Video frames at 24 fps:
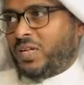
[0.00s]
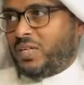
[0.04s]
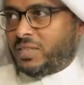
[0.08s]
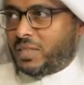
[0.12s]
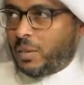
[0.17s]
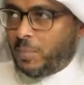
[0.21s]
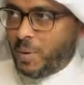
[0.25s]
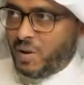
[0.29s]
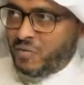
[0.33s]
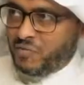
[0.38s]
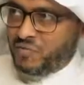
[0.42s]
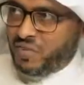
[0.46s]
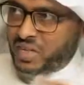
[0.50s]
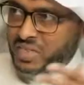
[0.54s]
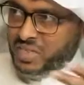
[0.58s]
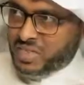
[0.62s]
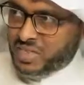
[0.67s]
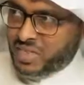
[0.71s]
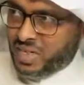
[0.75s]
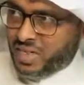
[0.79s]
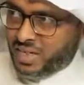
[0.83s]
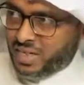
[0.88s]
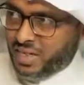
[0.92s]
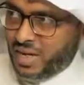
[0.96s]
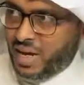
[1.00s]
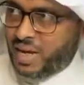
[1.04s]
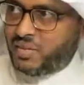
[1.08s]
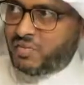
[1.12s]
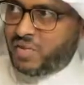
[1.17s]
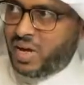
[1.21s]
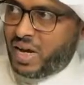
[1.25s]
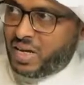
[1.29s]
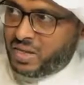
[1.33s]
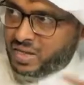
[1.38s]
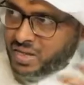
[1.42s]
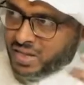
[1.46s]
طبعا فسر
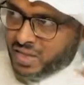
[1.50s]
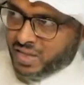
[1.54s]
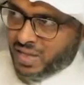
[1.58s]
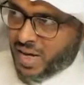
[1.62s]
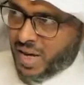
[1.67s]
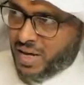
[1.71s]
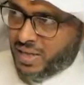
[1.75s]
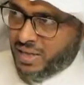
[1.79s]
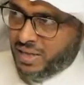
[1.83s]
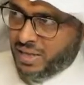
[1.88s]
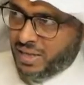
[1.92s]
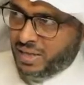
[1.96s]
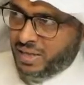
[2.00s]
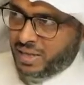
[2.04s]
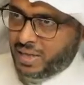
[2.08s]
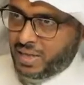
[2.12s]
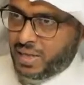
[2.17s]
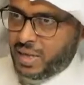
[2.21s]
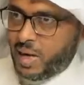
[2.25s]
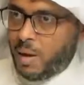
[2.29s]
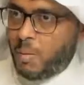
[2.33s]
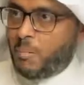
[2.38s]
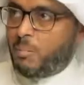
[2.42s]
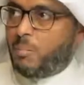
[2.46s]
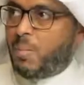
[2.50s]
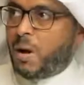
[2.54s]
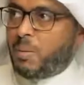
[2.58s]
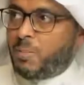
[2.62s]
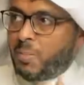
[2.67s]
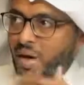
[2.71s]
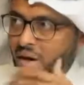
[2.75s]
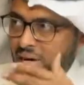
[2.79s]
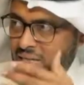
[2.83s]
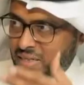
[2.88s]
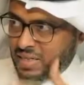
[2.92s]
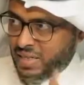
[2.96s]
الفأل الصالح
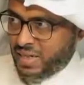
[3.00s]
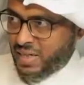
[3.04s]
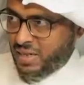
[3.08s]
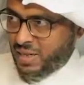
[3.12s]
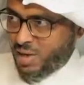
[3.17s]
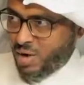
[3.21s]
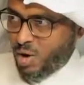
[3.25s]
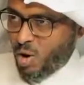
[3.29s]
مبعثه